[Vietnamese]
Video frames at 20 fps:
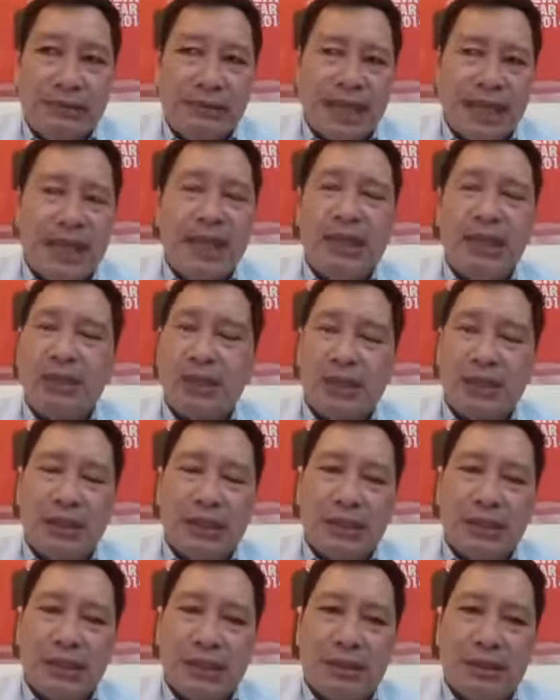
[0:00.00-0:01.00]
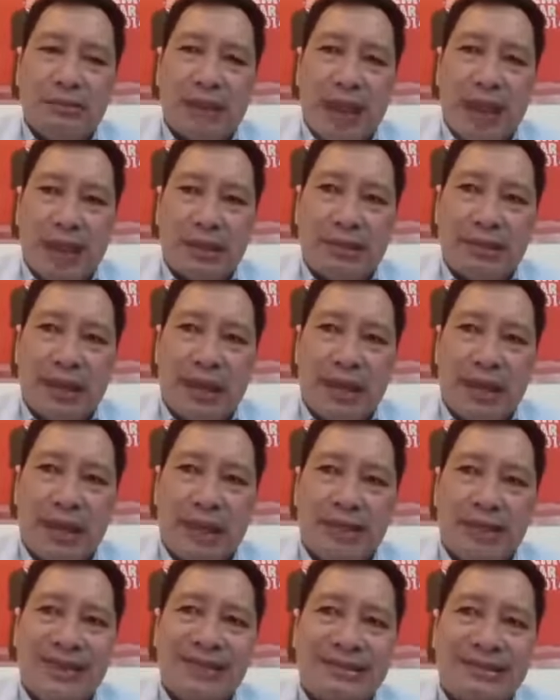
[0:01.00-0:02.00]
đi ở trên đường á bạn có thể
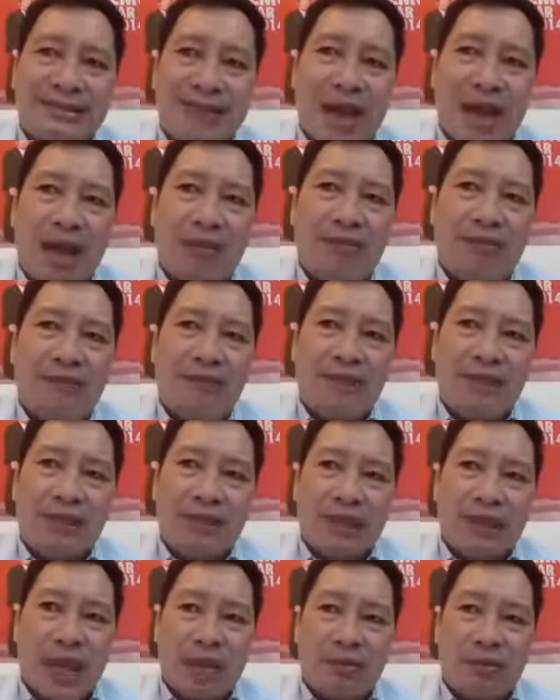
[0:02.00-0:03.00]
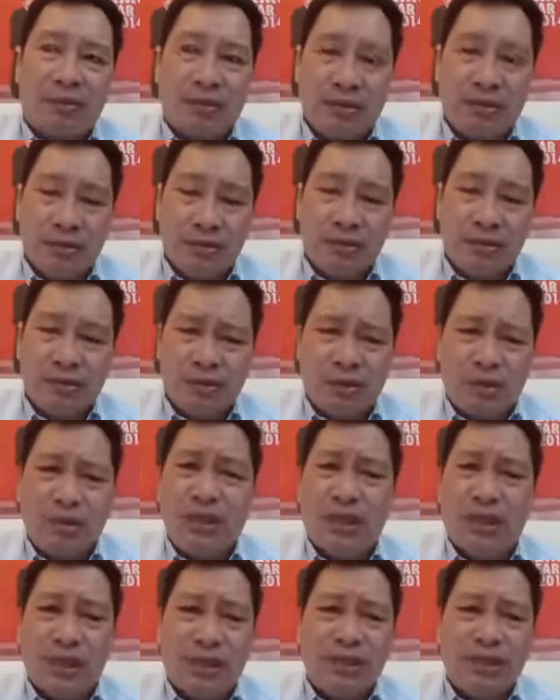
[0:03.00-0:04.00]
là đi sau phía sau của
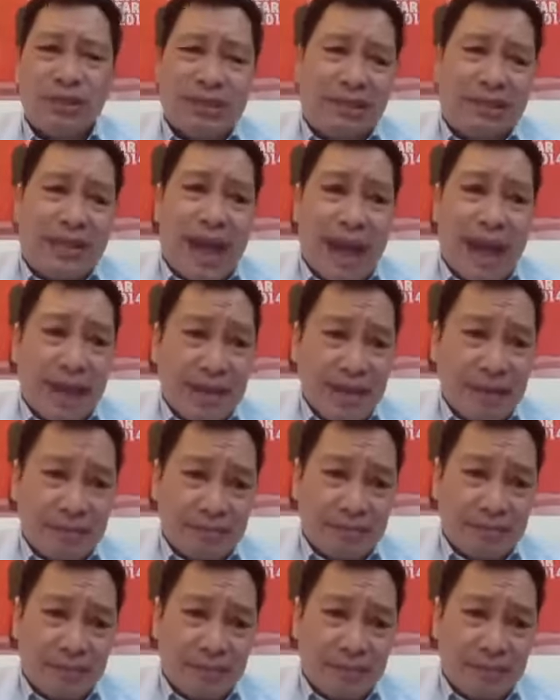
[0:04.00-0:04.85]
những chiếc xe tải